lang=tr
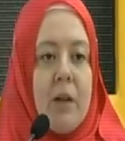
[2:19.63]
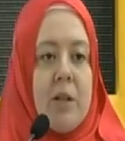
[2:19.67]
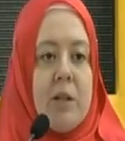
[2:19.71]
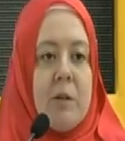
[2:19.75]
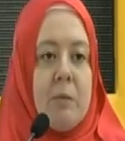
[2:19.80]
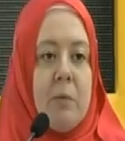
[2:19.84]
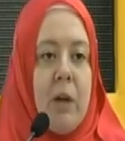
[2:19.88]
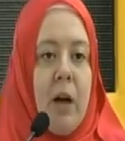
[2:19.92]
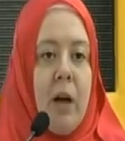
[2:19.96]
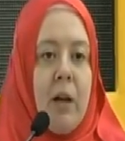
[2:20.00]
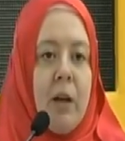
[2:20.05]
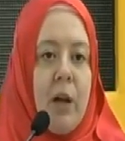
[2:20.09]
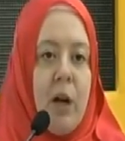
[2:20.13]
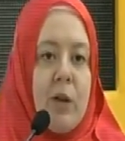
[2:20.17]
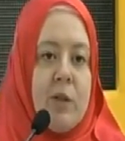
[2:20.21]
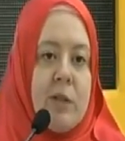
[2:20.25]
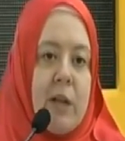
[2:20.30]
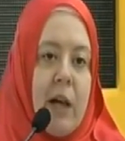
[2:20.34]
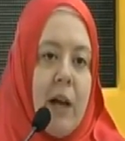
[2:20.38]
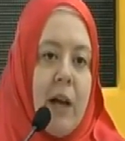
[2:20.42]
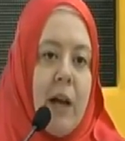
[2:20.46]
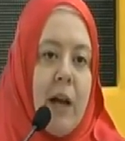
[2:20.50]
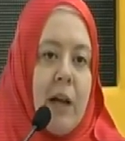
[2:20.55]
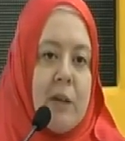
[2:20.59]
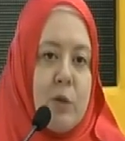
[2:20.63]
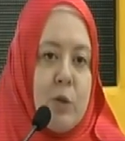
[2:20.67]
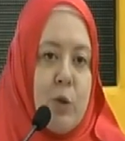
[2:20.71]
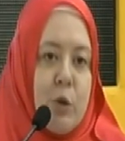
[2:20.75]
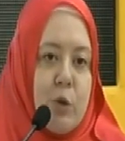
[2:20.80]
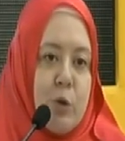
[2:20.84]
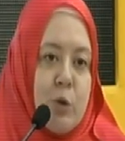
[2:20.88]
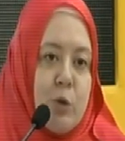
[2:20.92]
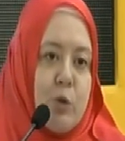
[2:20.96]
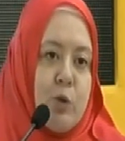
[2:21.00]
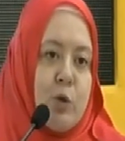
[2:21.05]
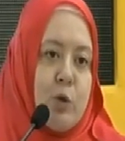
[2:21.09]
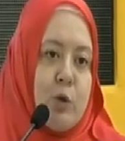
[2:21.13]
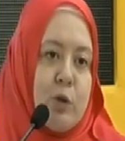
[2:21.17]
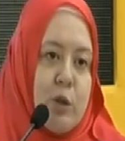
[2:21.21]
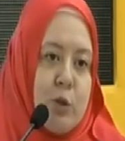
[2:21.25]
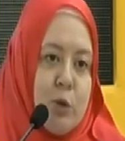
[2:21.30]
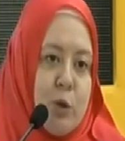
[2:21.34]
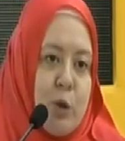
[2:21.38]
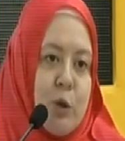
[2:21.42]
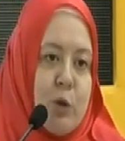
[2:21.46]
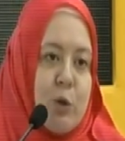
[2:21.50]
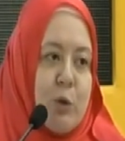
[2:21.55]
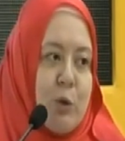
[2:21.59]
Şimdi allah Teala'nın sözünün üstüne
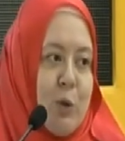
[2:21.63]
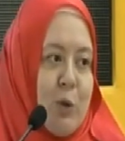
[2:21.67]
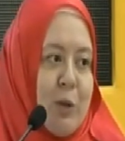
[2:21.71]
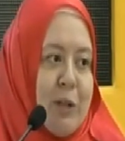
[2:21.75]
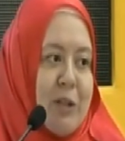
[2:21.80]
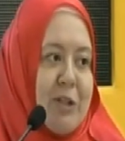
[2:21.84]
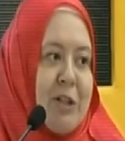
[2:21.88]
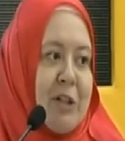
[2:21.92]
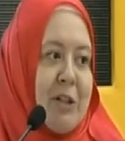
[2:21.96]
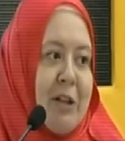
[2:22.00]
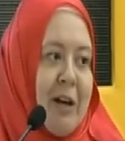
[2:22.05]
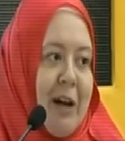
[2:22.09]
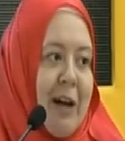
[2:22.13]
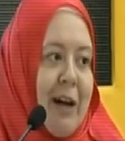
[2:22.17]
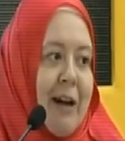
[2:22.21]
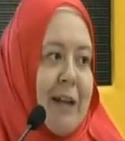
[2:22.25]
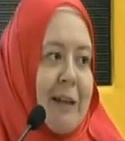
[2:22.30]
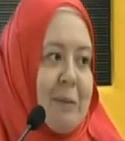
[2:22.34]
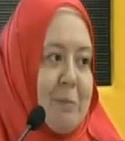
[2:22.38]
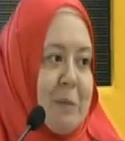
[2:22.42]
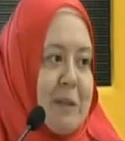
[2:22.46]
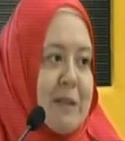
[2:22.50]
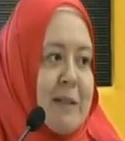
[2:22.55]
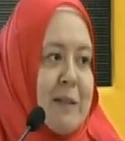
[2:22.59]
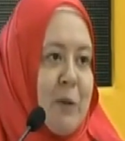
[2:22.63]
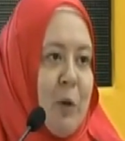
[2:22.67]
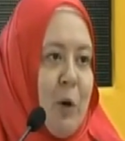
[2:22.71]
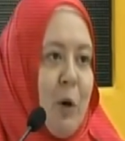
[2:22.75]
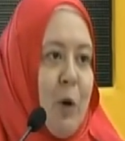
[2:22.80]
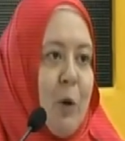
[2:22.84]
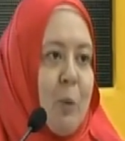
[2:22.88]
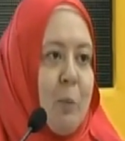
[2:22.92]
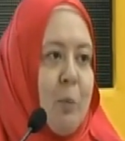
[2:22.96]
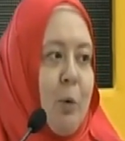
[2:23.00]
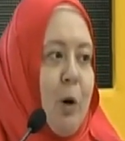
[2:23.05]
söz söyleyecek halimiz yok.